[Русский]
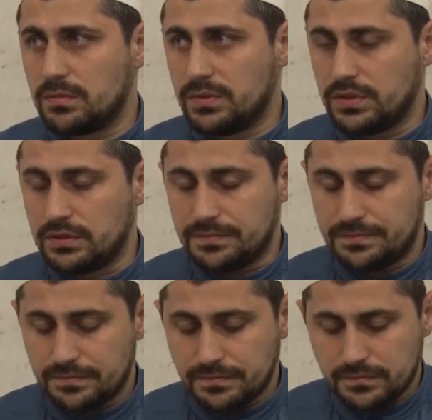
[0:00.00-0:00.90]
Рамадан.
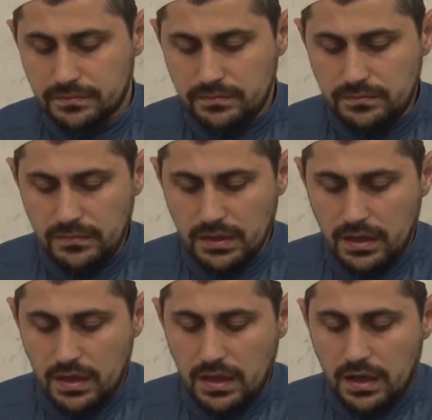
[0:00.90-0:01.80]

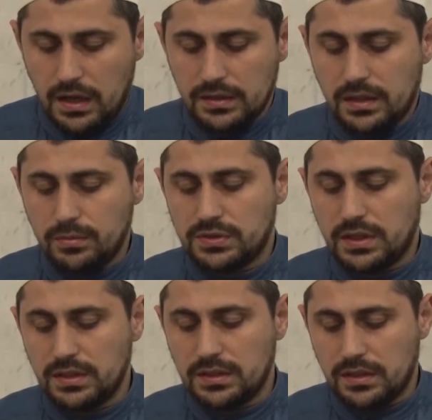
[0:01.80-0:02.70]
От Абу
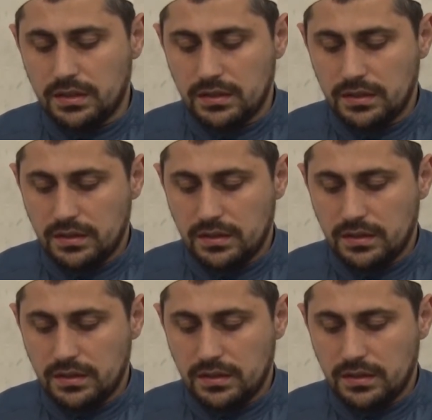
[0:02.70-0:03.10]
Саида,